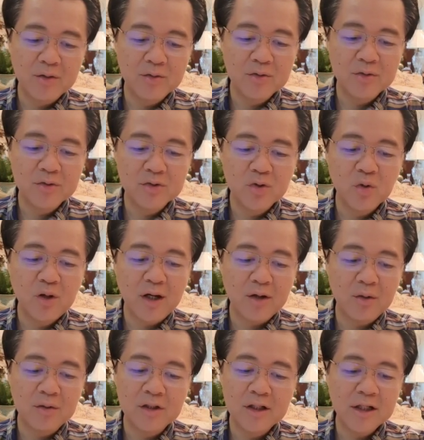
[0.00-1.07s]
kung sugar
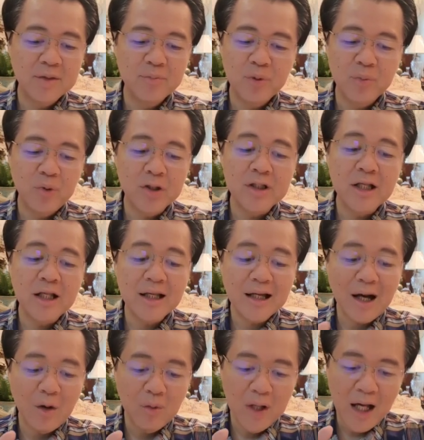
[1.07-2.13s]
roll, hindi rin po pwede.
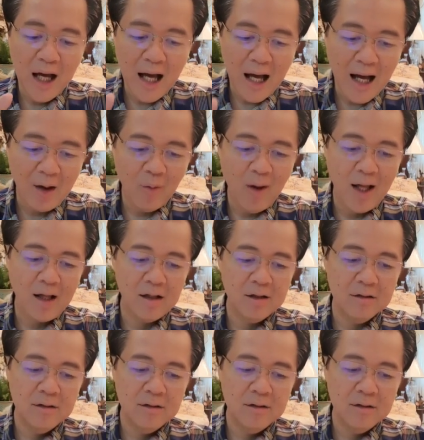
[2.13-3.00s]
Ikaw lang hahawak.